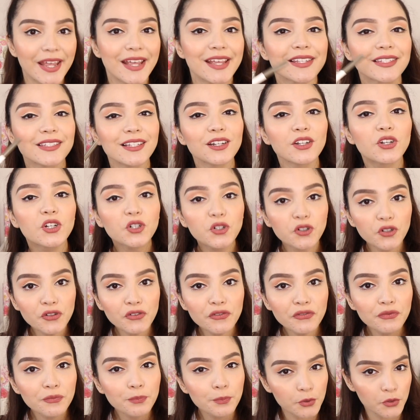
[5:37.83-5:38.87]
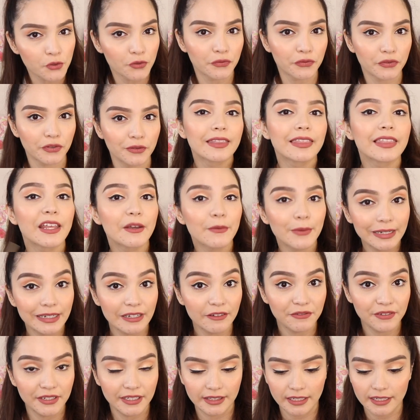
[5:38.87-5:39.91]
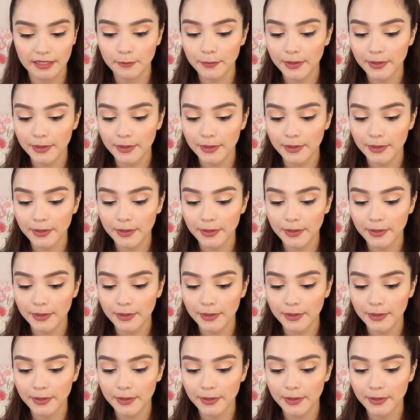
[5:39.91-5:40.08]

Es el Goof Proof de Benefit.